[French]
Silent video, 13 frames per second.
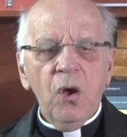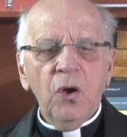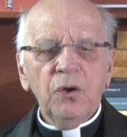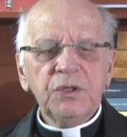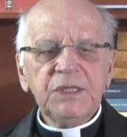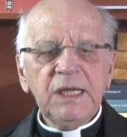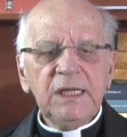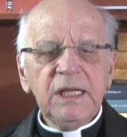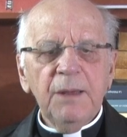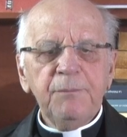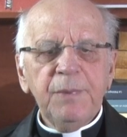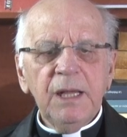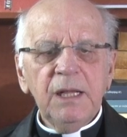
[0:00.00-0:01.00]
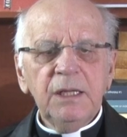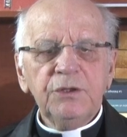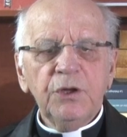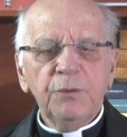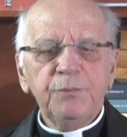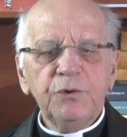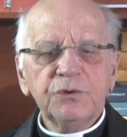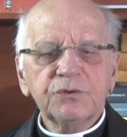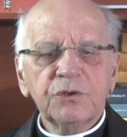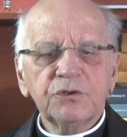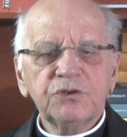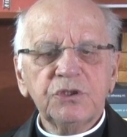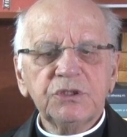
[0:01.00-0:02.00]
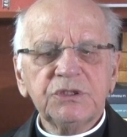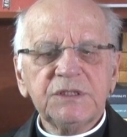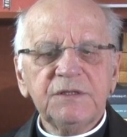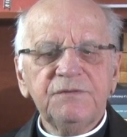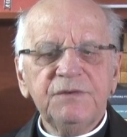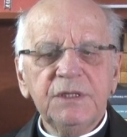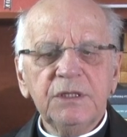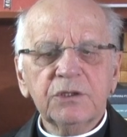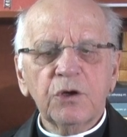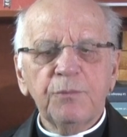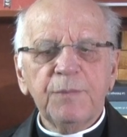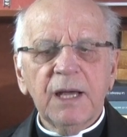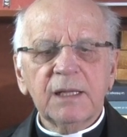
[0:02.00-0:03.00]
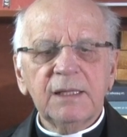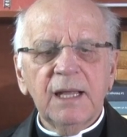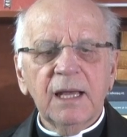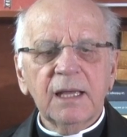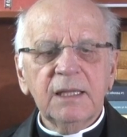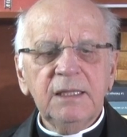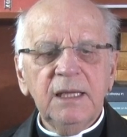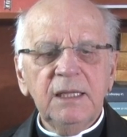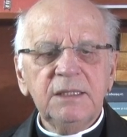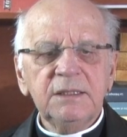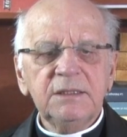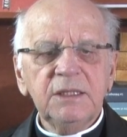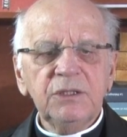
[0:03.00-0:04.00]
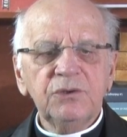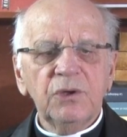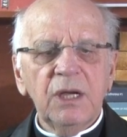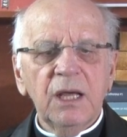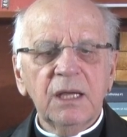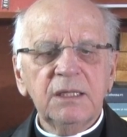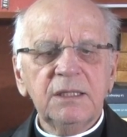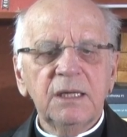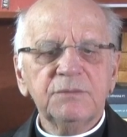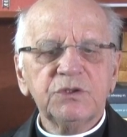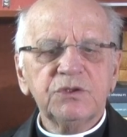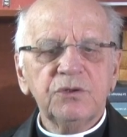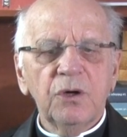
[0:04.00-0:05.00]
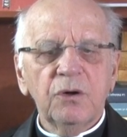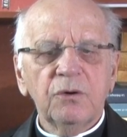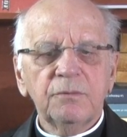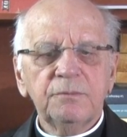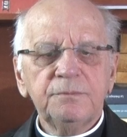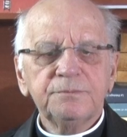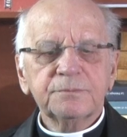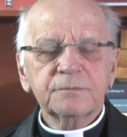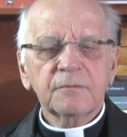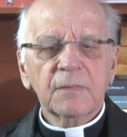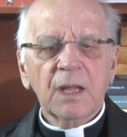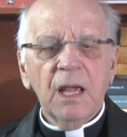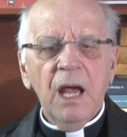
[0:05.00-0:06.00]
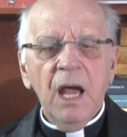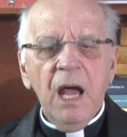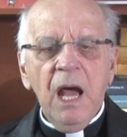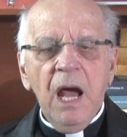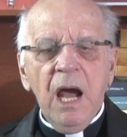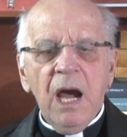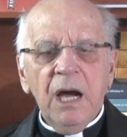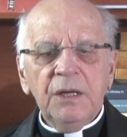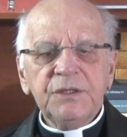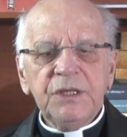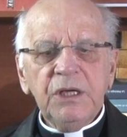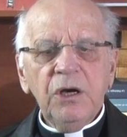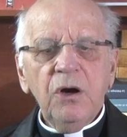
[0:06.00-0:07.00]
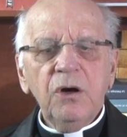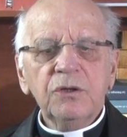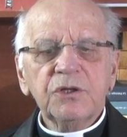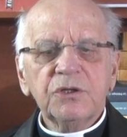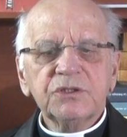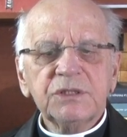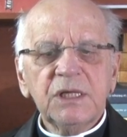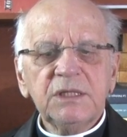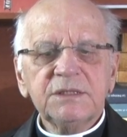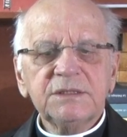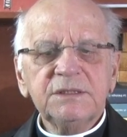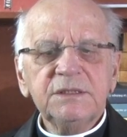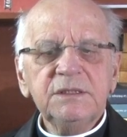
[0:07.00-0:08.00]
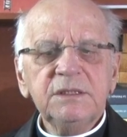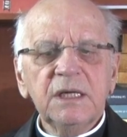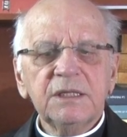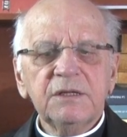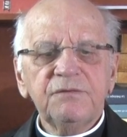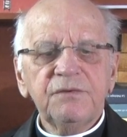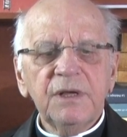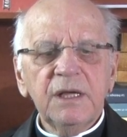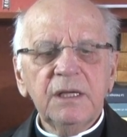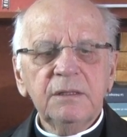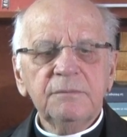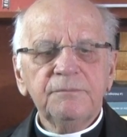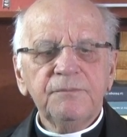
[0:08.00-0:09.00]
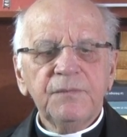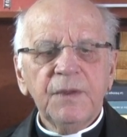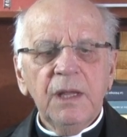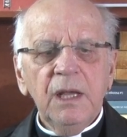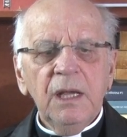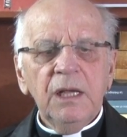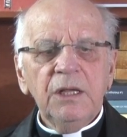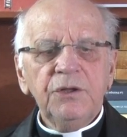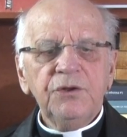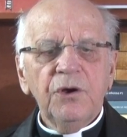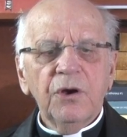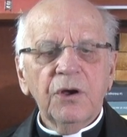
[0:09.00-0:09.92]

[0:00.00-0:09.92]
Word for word: Un tel appel ne peut se justifier que par la réalité de la rédemption. En dehors de celle-ci, en effet, il ne